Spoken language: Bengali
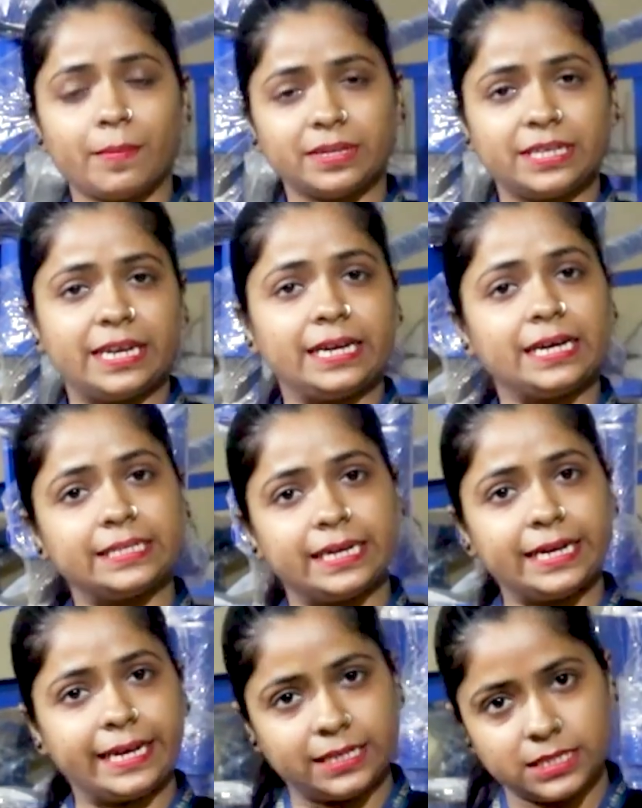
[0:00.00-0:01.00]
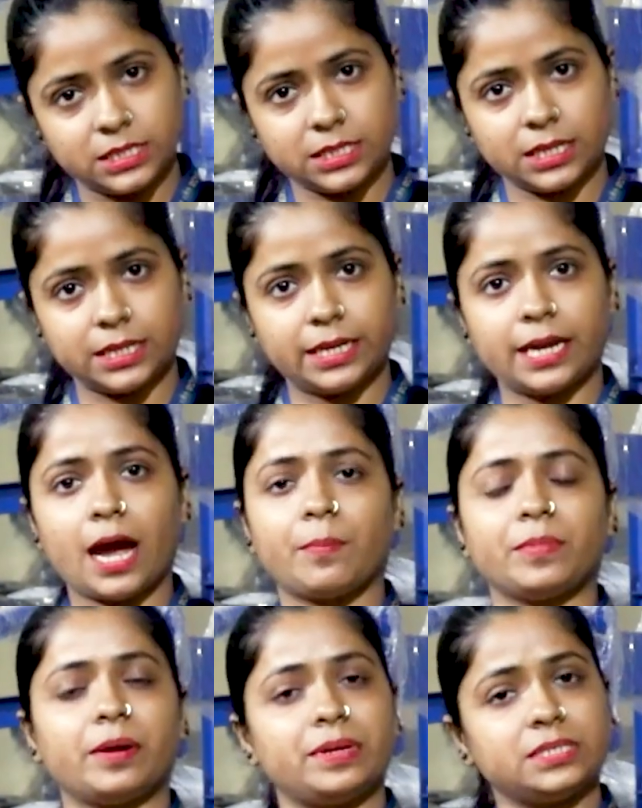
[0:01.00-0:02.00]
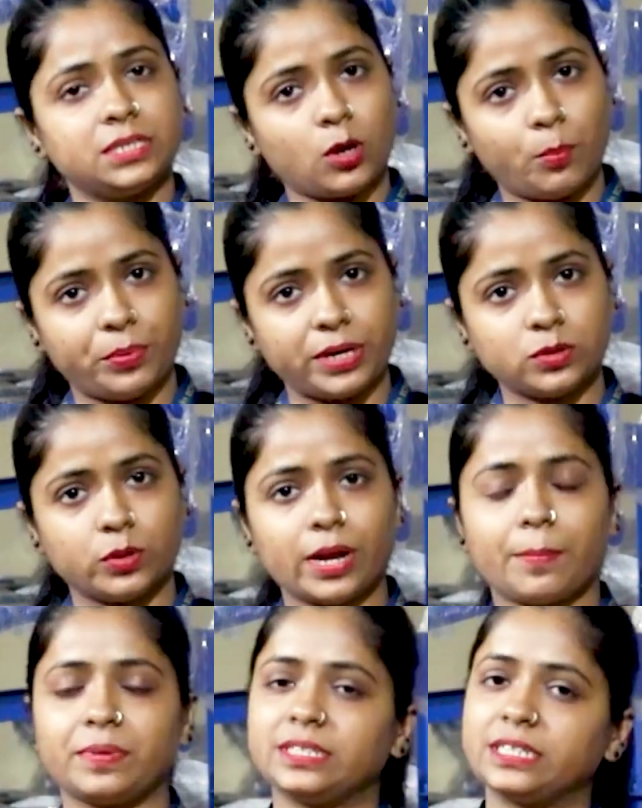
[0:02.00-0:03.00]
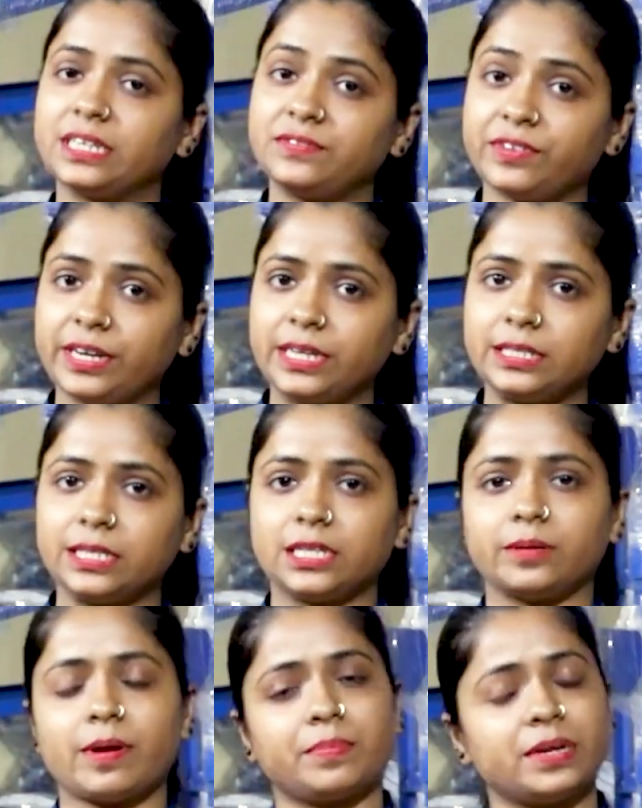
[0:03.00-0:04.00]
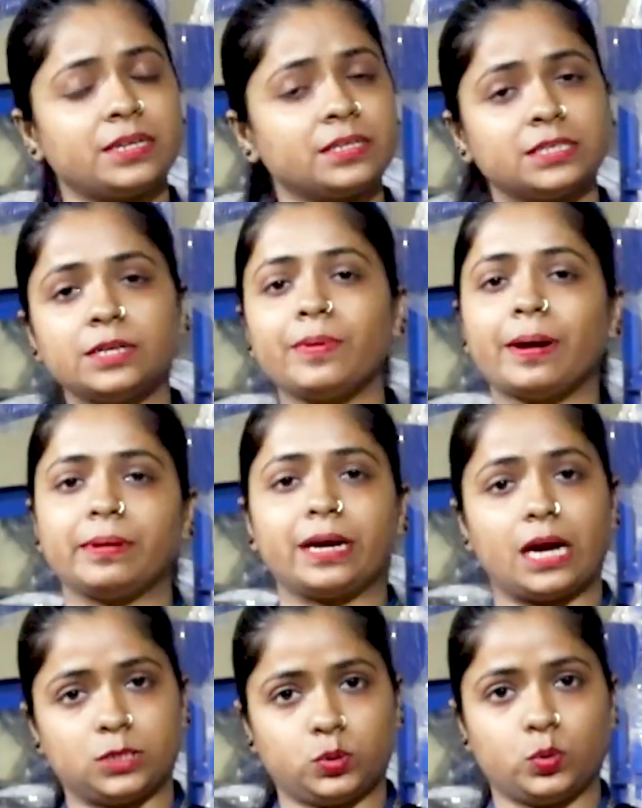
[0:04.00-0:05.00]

আমাদের এইখান থেকে টেকনিশিয়ান গিয়ে আপনার মেশিন অপারেট করে আপনাদেরকে ট্রেনিং দিয়ে দেবে আপনারা কিভাবে কাজ